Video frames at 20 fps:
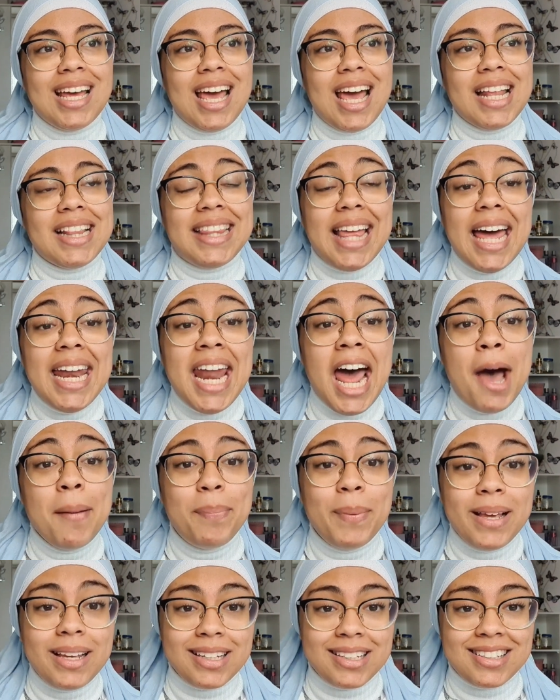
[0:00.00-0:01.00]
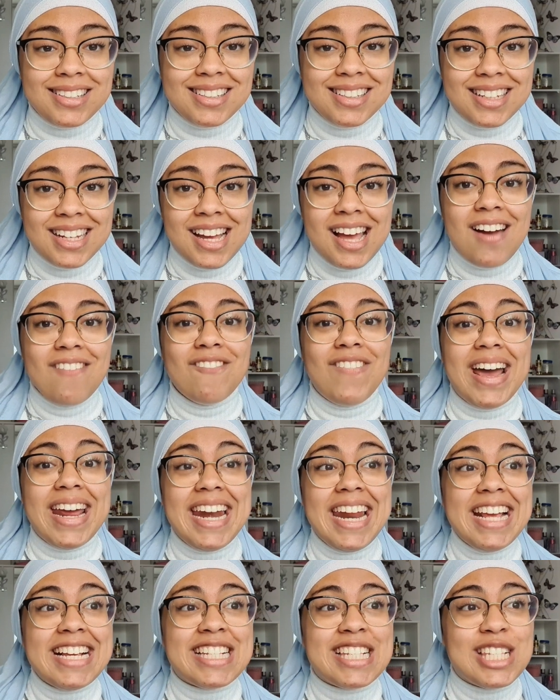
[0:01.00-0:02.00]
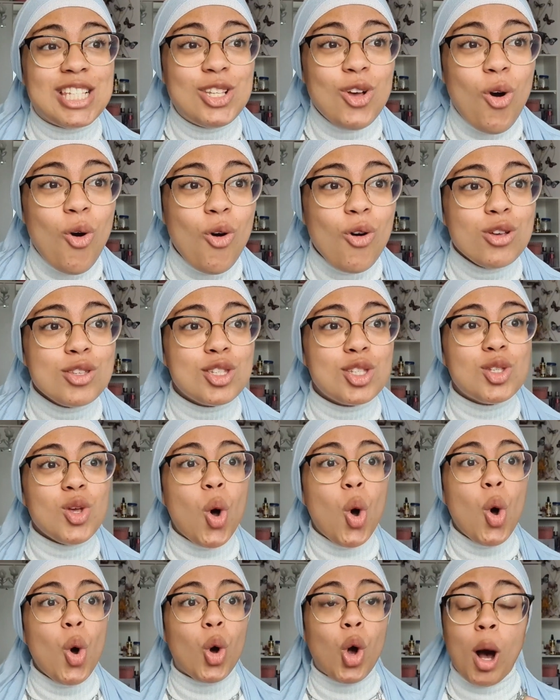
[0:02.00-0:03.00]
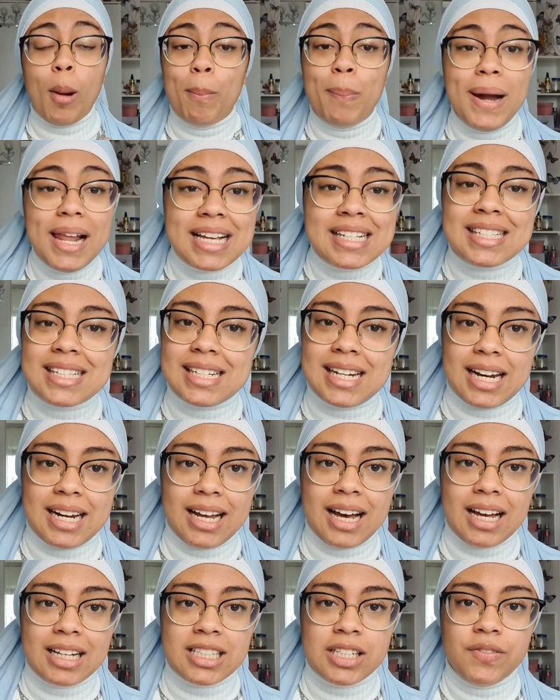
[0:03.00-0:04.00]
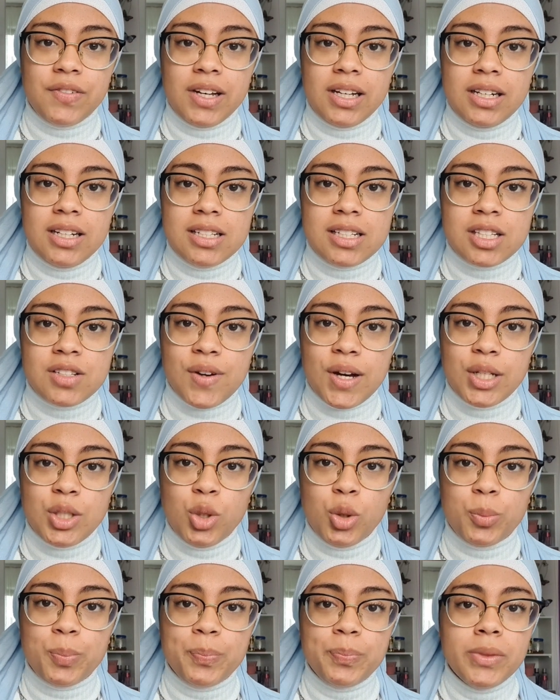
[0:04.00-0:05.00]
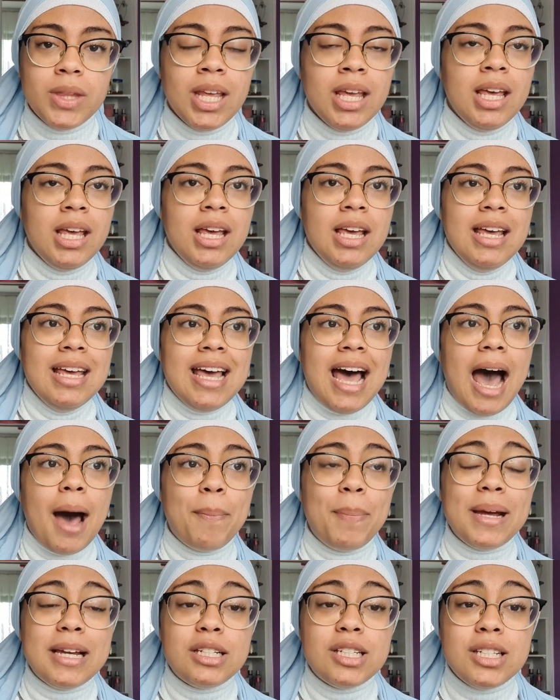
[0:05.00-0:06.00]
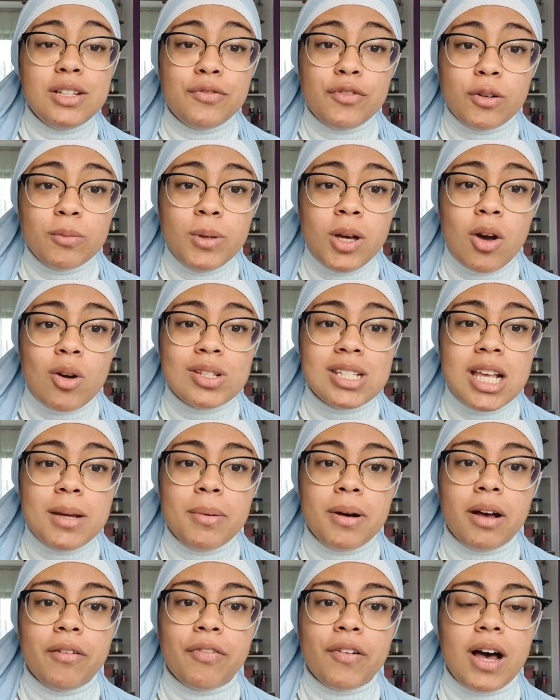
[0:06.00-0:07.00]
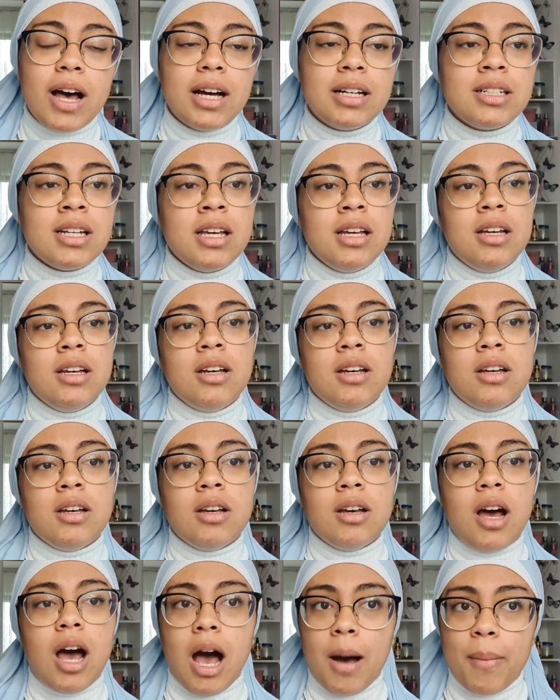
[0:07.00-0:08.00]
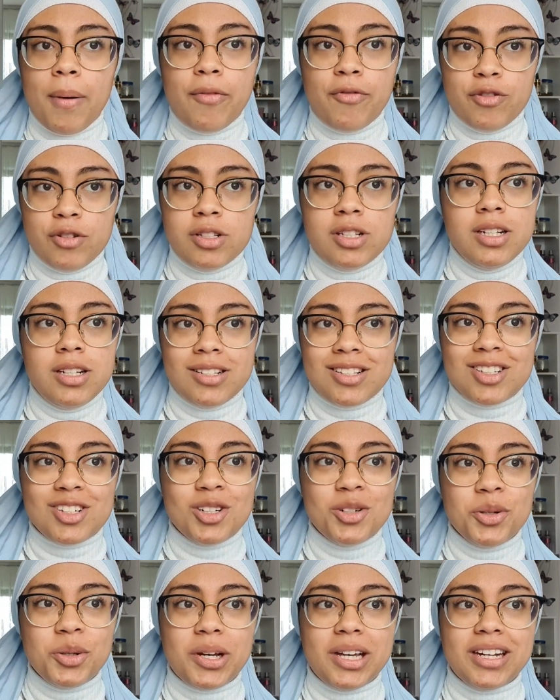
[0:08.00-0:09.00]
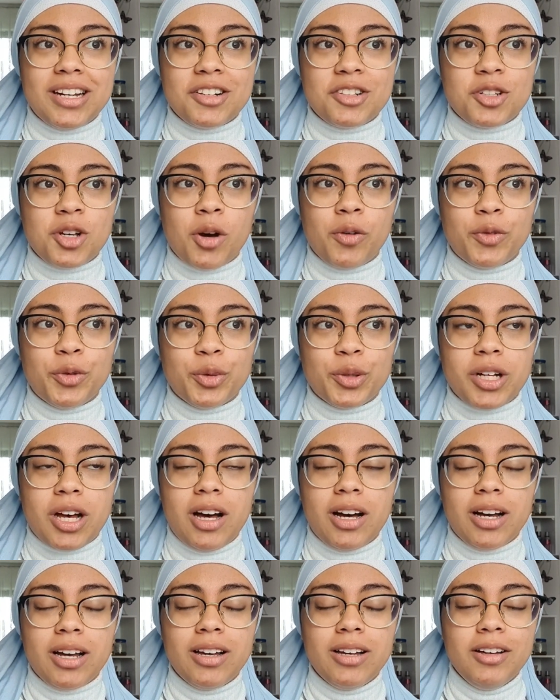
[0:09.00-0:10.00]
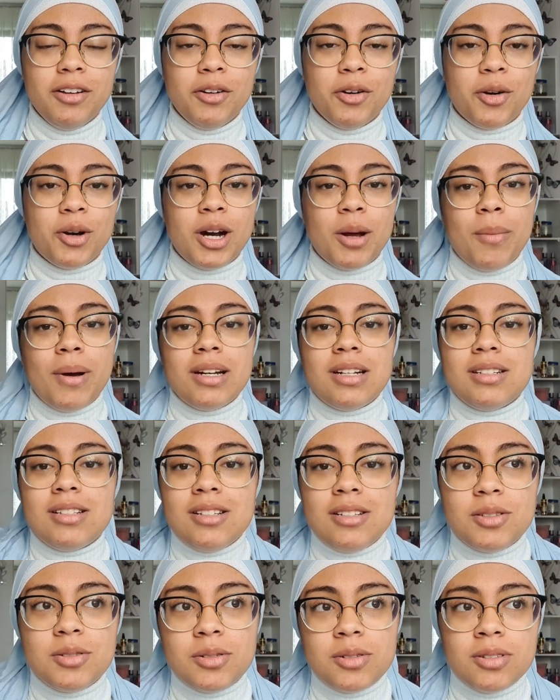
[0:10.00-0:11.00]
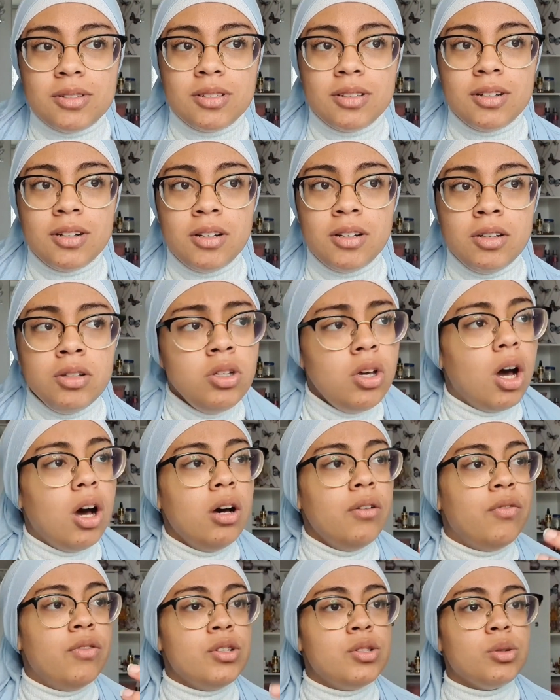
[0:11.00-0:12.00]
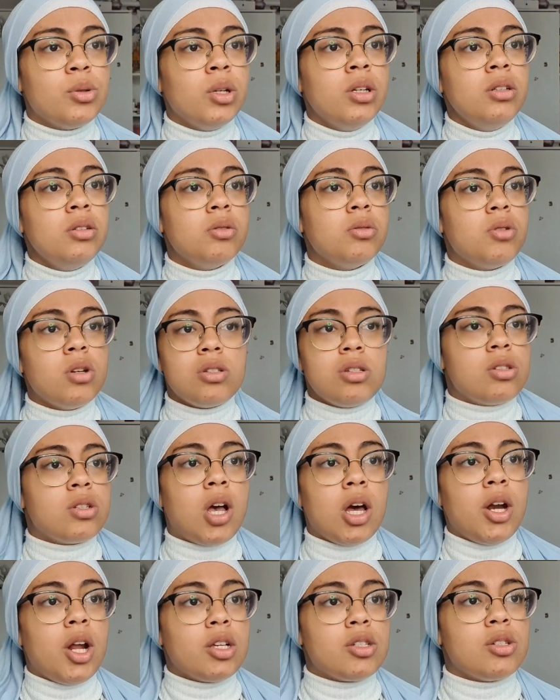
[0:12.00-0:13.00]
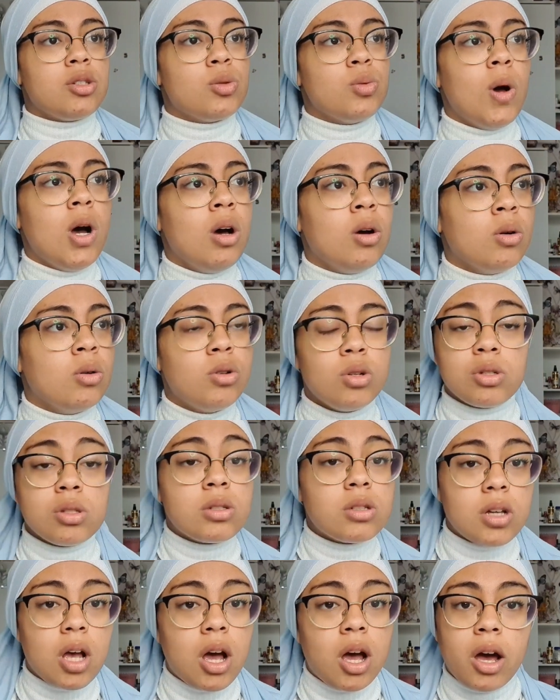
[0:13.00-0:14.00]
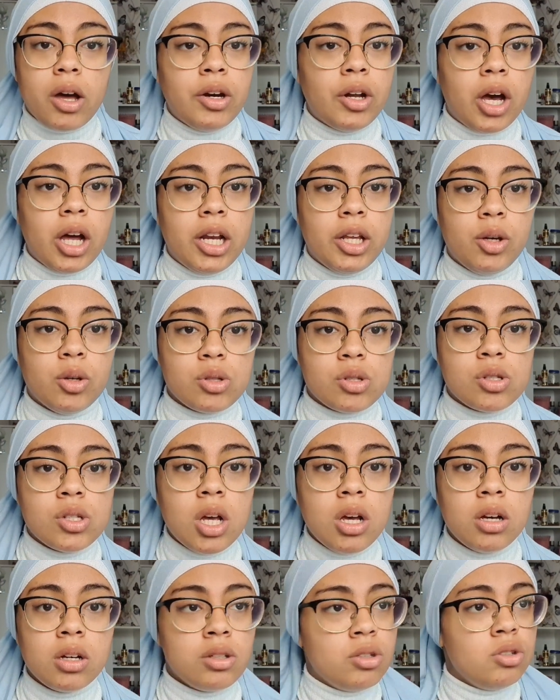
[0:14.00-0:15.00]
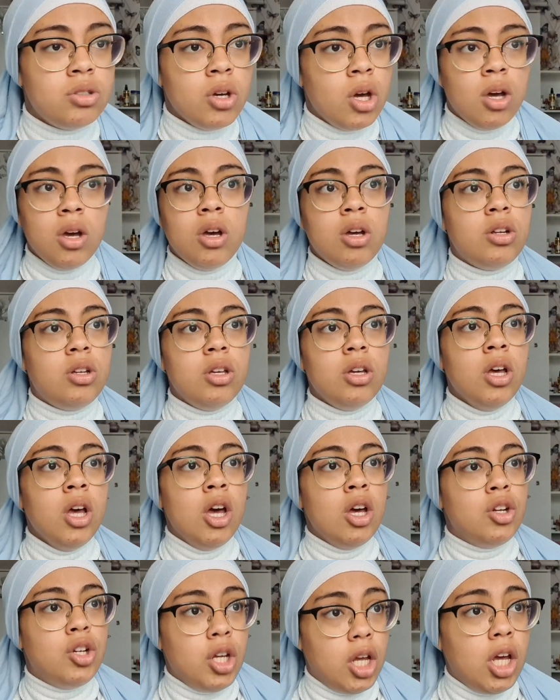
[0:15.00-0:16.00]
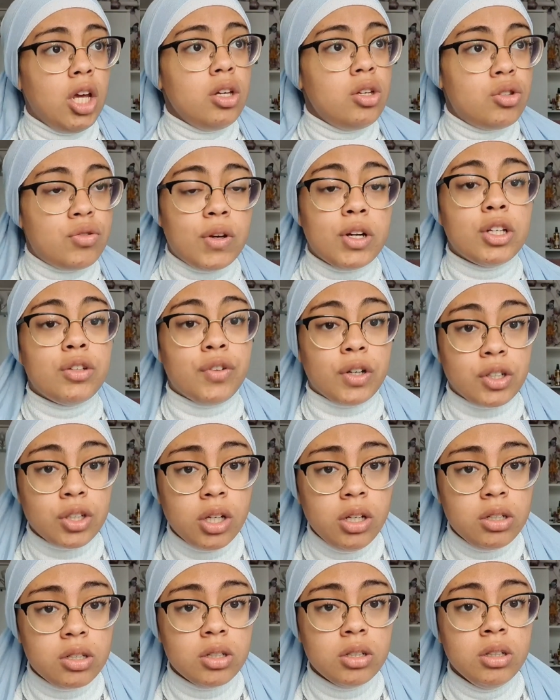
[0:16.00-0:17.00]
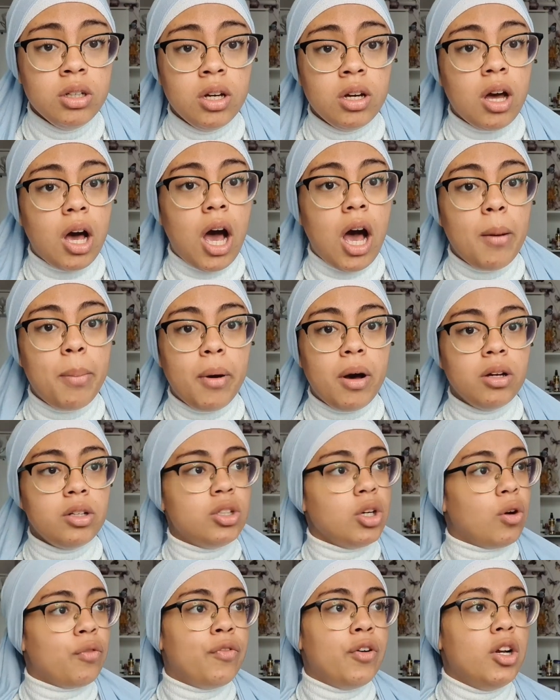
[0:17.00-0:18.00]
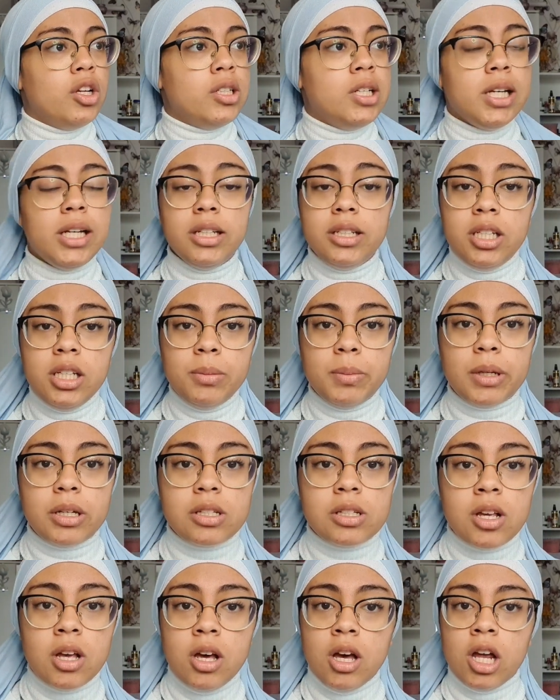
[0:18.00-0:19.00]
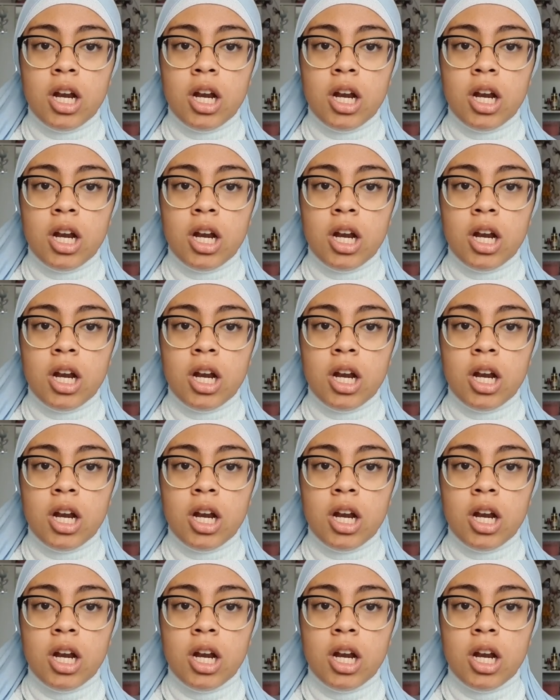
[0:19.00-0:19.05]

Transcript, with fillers: Dann habe ich, weil ich so, so Komplexe danach hatte wegen diesen zwei Typen, habe ich sie von mir aus selber gefragt, aber für sie ist das schon okay, dass ich Kopftuch trage. Und dann meinte sie so, ja, wieso nicht? Das ist kein Accessoire. Das ist eine religiöse Sache, die ich, die, die ich zwar nicht vertrete, aber die auch völlig legitim ist.